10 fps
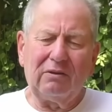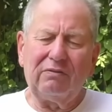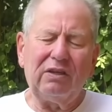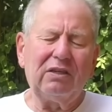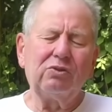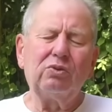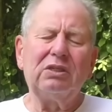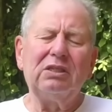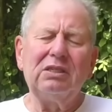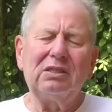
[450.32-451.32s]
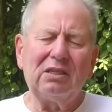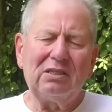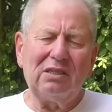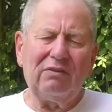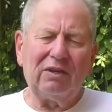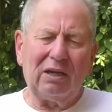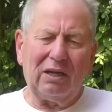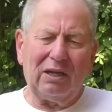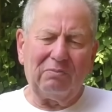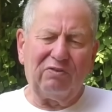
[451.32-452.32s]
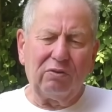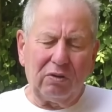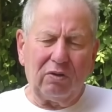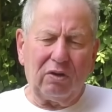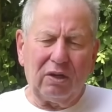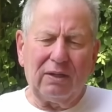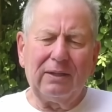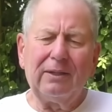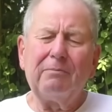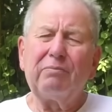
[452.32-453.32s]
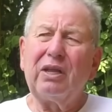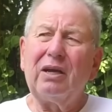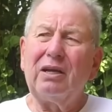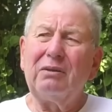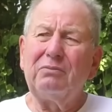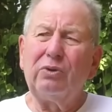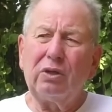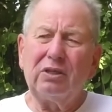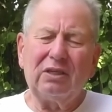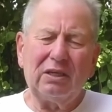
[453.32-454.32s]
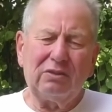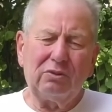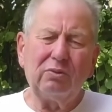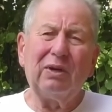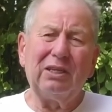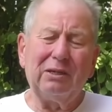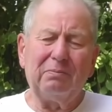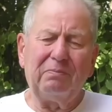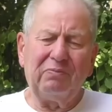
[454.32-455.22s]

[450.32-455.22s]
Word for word: Und viele suchen intensiv nach einem Funkloch, nach einer Möglichkeit zu überleben.